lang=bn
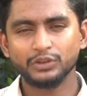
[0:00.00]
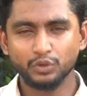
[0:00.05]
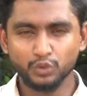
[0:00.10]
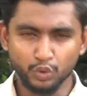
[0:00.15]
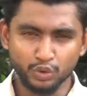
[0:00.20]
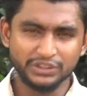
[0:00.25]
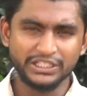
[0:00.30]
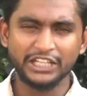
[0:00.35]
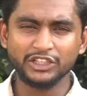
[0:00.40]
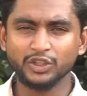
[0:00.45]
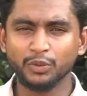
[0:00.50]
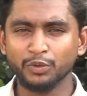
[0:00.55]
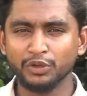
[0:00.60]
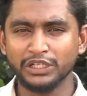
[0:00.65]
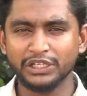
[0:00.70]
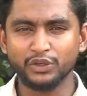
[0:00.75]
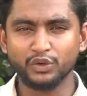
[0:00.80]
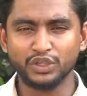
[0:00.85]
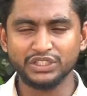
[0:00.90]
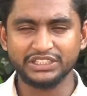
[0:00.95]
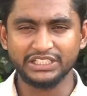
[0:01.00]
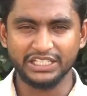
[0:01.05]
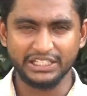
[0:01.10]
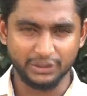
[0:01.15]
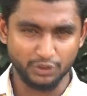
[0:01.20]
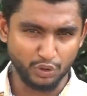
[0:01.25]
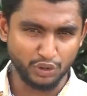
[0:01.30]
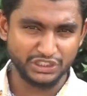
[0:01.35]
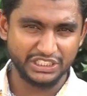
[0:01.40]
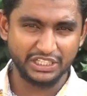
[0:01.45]
দুর্দান্ত বোলিং করেছিলেন
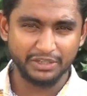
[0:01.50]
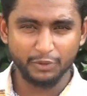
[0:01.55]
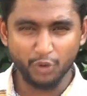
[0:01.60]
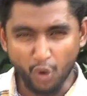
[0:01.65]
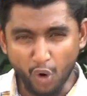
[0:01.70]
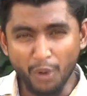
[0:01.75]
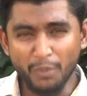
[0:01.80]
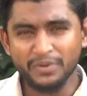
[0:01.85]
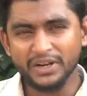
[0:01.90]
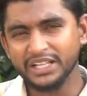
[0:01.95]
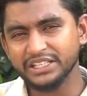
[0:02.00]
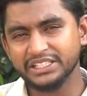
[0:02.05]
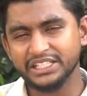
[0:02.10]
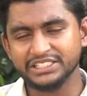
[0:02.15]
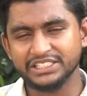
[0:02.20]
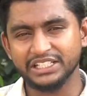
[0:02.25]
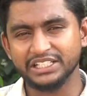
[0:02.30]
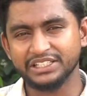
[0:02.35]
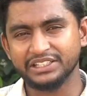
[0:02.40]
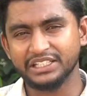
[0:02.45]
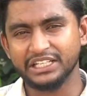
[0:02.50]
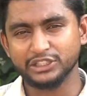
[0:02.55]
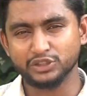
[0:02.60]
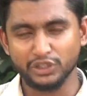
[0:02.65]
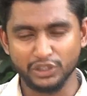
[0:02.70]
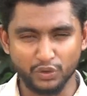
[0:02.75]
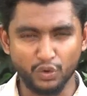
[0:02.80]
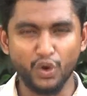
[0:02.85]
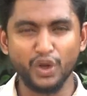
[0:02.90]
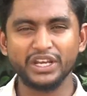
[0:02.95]
দশের কম রান দিয়েছিলেন তিনি
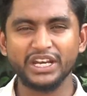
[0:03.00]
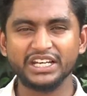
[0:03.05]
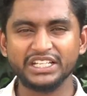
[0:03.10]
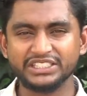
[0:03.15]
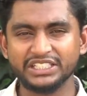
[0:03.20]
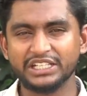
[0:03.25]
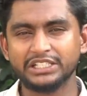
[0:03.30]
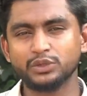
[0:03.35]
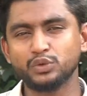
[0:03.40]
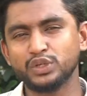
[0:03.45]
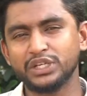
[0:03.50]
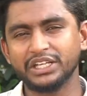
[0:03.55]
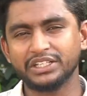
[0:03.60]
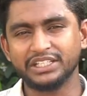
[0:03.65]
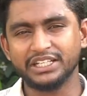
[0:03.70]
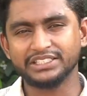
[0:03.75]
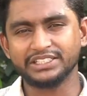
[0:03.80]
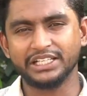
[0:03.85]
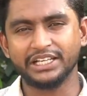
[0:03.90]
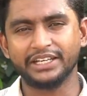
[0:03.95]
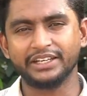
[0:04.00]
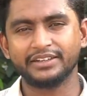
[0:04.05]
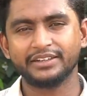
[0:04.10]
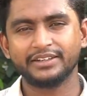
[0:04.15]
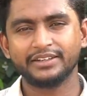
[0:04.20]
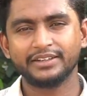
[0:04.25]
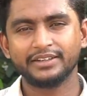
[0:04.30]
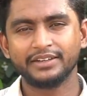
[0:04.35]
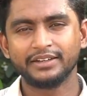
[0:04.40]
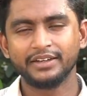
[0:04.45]
আসলে নয় রানে চারটি উইকেট নিয়েছিলেন
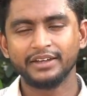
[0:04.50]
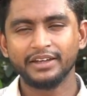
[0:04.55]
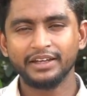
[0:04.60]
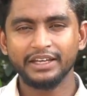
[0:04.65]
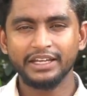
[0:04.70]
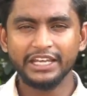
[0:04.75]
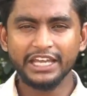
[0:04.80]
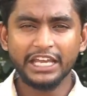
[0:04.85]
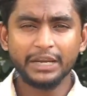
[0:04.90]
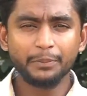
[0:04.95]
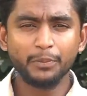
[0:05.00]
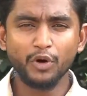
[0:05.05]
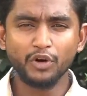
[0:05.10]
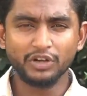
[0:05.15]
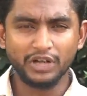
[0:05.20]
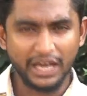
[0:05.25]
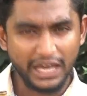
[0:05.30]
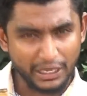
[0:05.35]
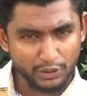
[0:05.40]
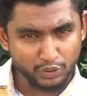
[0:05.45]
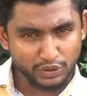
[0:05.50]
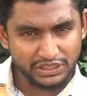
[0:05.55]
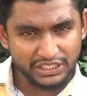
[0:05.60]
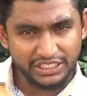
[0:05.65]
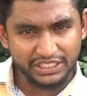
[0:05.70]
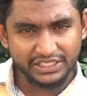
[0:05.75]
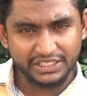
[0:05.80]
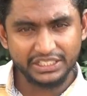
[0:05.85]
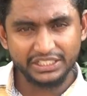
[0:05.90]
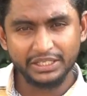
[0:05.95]
এরপর আরও
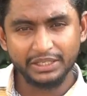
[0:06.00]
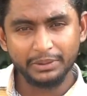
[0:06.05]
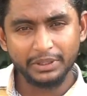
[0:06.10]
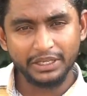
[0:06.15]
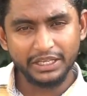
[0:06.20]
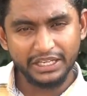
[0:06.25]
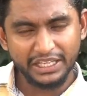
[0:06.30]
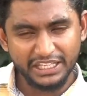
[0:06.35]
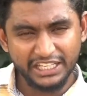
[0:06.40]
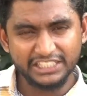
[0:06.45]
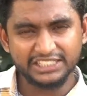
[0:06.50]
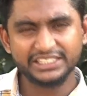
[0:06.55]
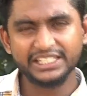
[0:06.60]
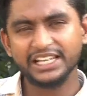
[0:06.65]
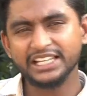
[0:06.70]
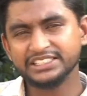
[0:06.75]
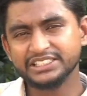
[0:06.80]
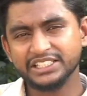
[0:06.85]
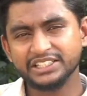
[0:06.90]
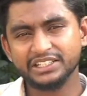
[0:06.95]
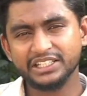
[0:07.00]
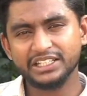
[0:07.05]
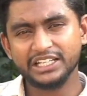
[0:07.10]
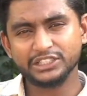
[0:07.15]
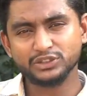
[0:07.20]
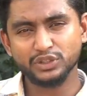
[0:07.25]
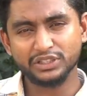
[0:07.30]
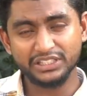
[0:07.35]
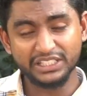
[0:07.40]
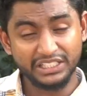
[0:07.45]
তিনটি ইনিংস খেলেছেন তিনি
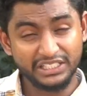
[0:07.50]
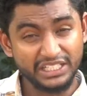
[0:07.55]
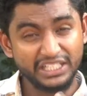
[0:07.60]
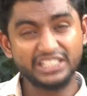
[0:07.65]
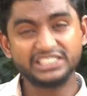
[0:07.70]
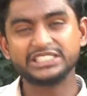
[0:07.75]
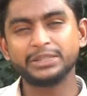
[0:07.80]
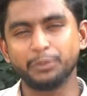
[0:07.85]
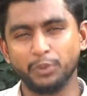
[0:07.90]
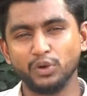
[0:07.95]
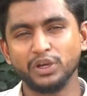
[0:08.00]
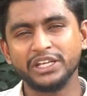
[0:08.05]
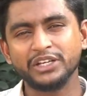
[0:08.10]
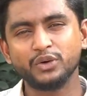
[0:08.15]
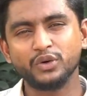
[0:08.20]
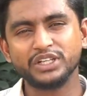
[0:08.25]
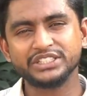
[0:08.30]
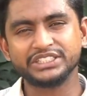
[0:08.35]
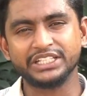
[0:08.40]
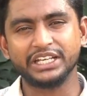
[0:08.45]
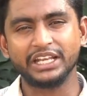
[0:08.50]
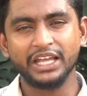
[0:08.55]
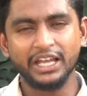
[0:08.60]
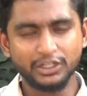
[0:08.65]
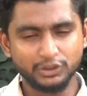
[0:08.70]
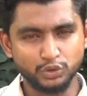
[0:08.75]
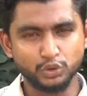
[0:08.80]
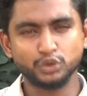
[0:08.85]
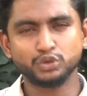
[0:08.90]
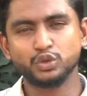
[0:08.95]
আসলে তিনটি ইনিংসে বোলিং করেছেন
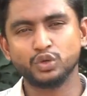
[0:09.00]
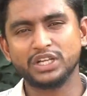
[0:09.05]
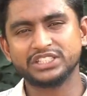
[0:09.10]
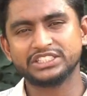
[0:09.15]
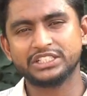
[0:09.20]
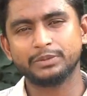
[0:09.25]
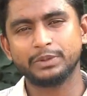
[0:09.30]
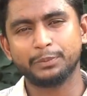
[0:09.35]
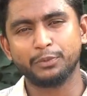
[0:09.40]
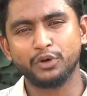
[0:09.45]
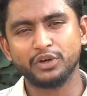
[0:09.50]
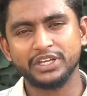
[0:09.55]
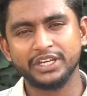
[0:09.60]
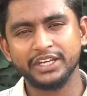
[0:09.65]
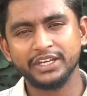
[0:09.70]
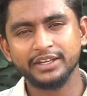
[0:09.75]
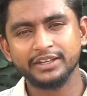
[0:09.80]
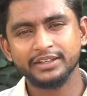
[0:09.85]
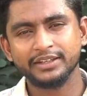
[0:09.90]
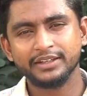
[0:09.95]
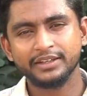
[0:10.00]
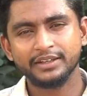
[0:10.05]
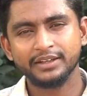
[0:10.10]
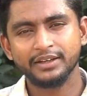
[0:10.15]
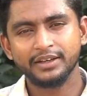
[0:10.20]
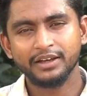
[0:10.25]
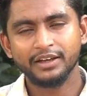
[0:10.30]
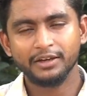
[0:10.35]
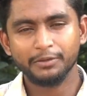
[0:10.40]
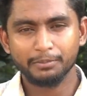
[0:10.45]
যুক্তরাষ্ট্রের বিপক্ষে
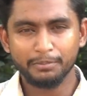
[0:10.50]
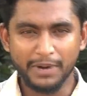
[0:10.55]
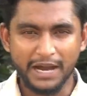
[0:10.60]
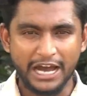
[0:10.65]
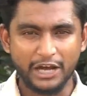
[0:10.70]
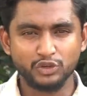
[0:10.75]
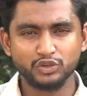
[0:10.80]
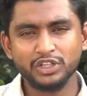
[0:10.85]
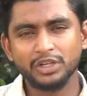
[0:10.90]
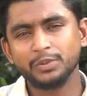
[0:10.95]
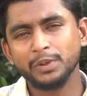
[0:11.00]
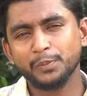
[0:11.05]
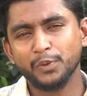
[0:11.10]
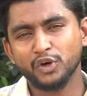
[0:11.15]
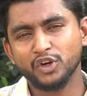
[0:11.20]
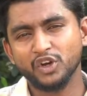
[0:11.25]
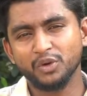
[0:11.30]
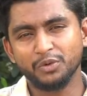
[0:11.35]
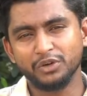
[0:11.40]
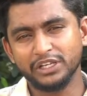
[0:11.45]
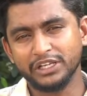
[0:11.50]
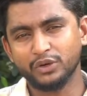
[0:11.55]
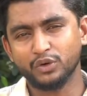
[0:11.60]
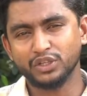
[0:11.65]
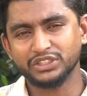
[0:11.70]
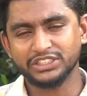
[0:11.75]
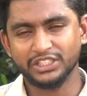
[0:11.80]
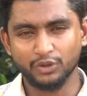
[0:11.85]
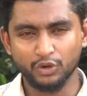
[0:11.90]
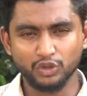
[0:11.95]
ভারতের বিপক্ষে বোলিং
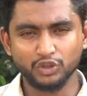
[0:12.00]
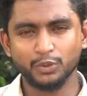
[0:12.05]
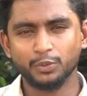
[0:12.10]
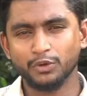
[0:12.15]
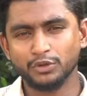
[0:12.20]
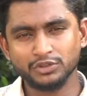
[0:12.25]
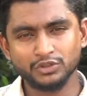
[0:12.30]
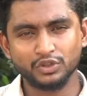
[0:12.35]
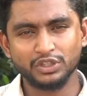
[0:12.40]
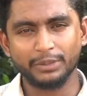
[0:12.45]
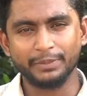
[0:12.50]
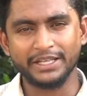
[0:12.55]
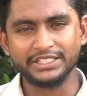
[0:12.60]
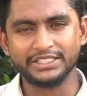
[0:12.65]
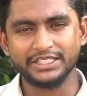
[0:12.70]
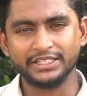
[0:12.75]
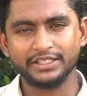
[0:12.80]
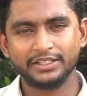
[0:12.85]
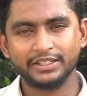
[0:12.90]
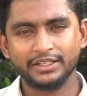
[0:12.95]
করেছেন গত প্রস্তুতি ম্যাচে